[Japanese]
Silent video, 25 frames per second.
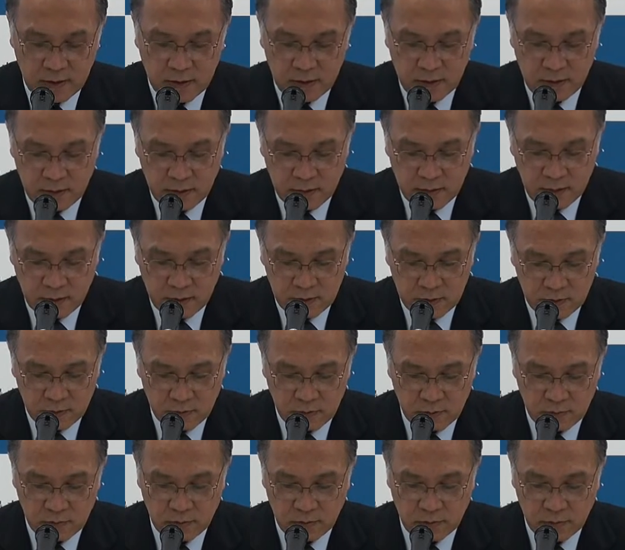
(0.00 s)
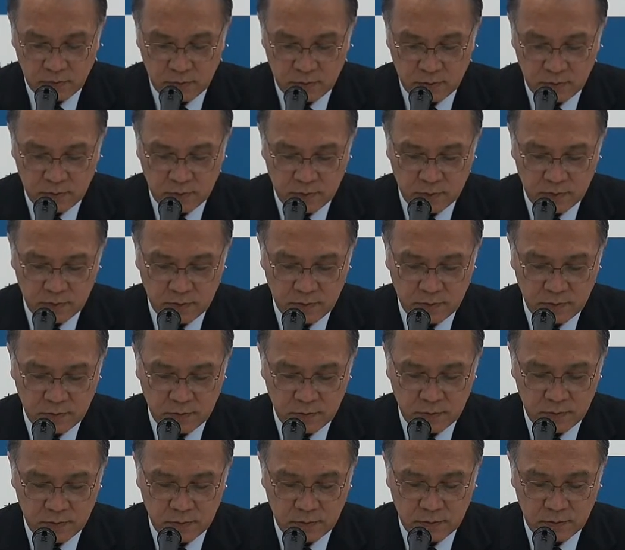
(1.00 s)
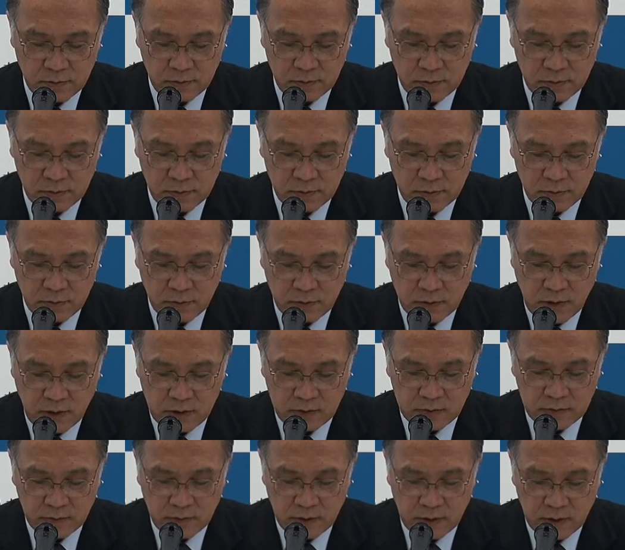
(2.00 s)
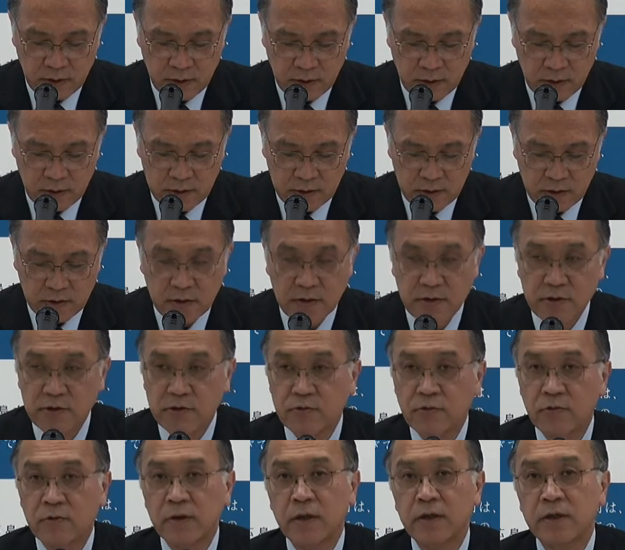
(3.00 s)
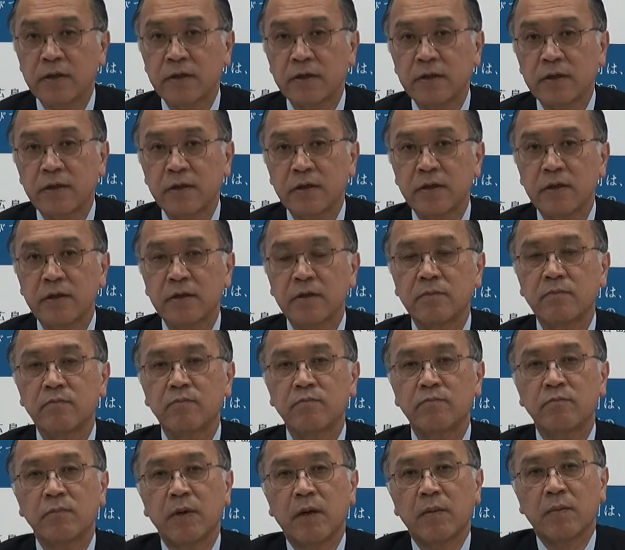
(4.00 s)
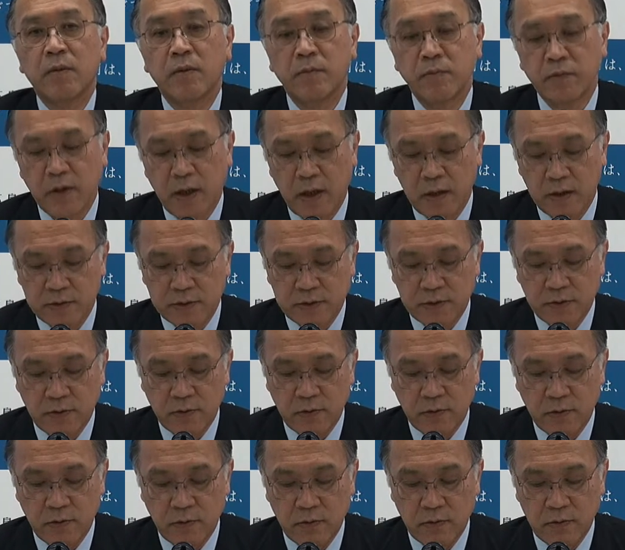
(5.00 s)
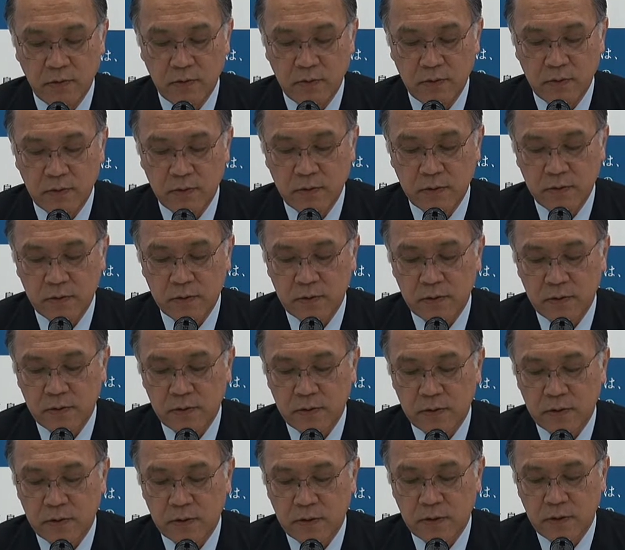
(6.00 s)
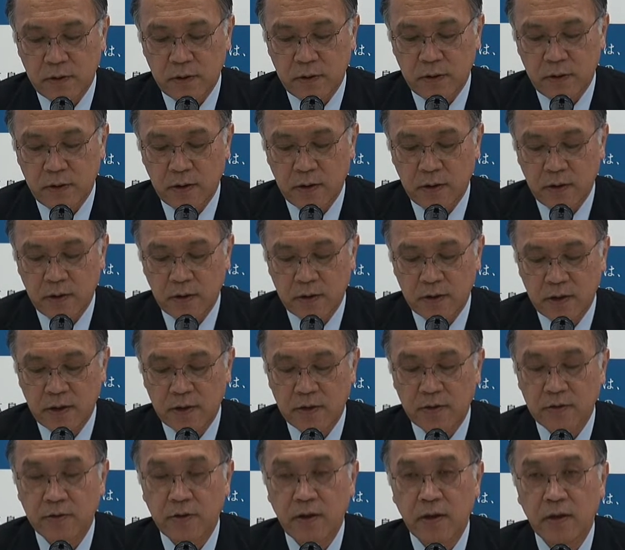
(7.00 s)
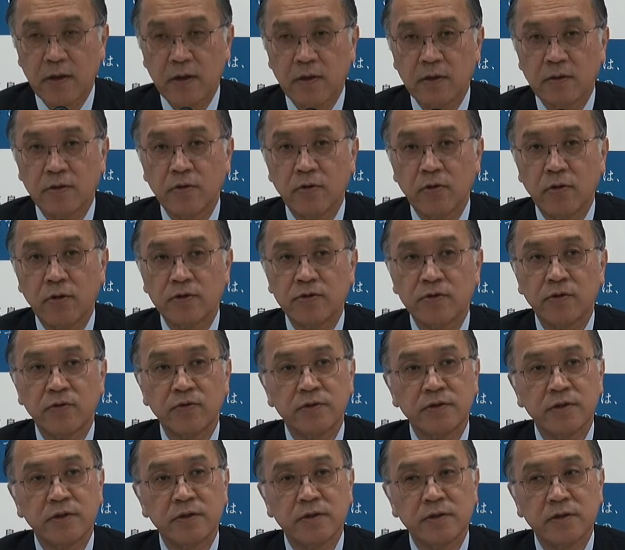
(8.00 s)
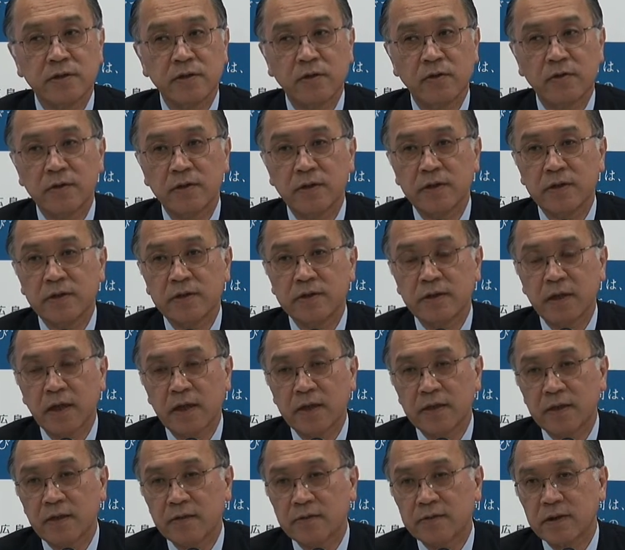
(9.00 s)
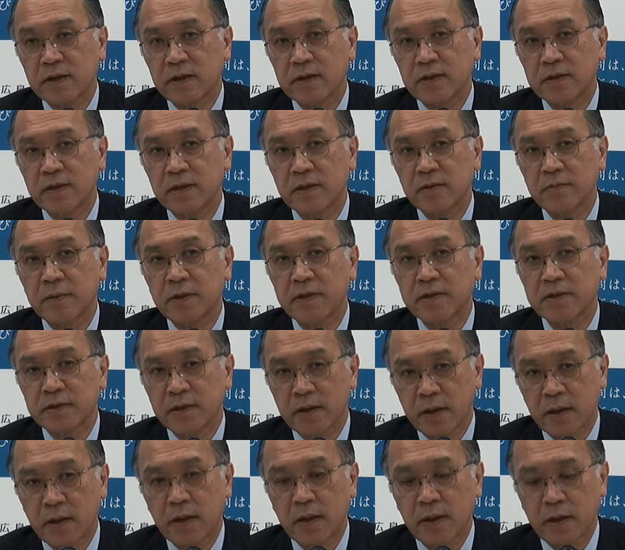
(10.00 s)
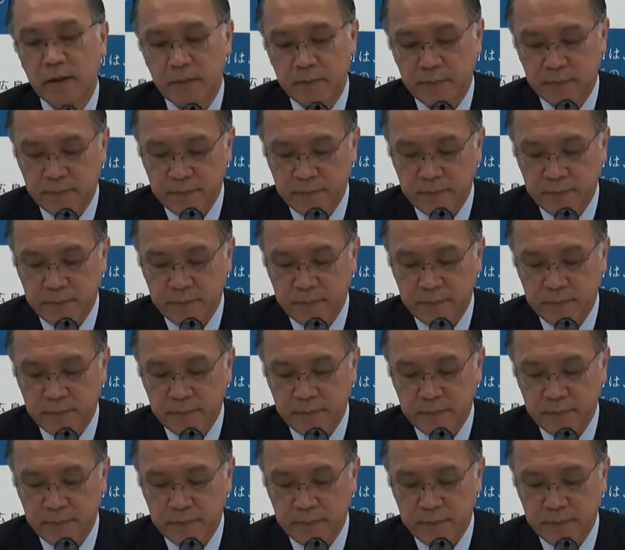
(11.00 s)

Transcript: えー、あの本学は平成25年に、まあ、文部科学省えー、研究大学強化促進事業に採択されていまして、